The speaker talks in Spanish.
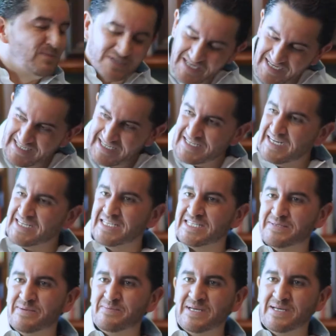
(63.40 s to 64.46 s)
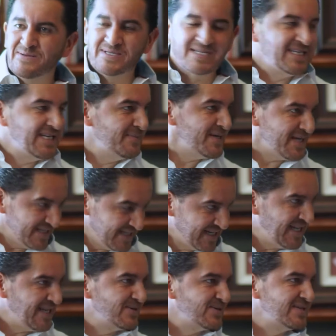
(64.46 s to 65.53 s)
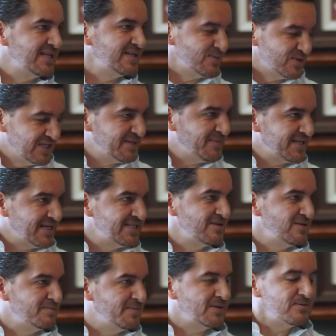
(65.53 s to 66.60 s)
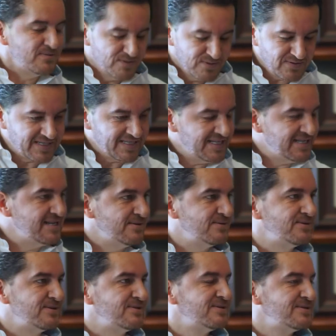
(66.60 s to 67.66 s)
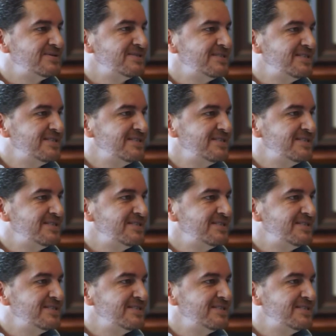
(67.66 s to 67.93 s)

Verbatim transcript: Muchas gracias, gracias y bienvenidos aquí a mi casa, que es de ustedes. Muchísimas gracias, don Paco. Un gusto que esté aquí con nosotros.